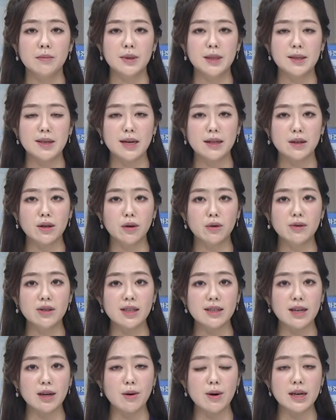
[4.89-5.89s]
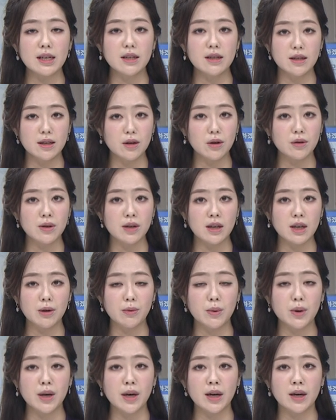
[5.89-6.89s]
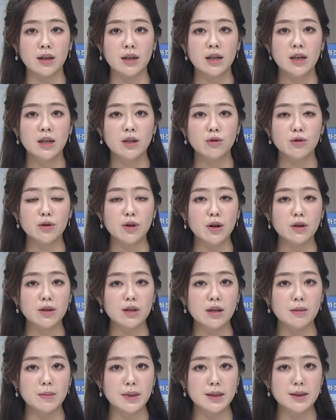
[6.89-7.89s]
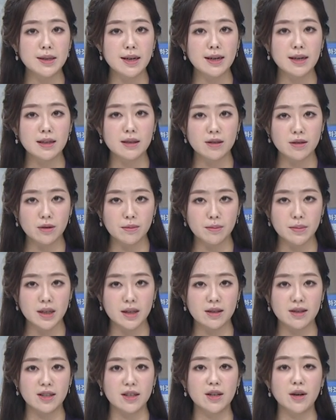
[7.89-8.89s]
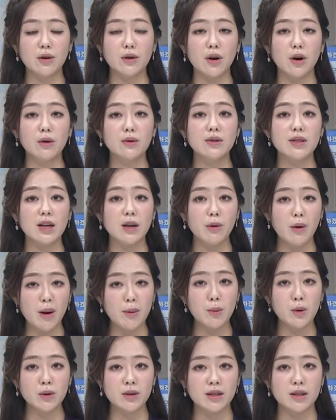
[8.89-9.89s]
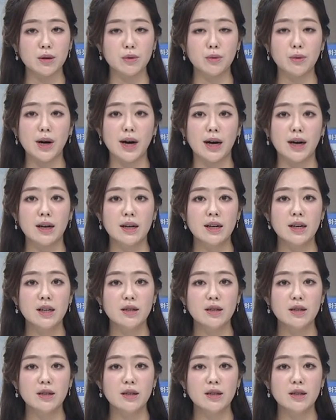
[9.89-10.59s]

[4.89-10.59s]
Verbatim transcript: 비상 경제 상황을 이겨내기 위해 추경을 민생 안전 및 지역 경제 회복 지원과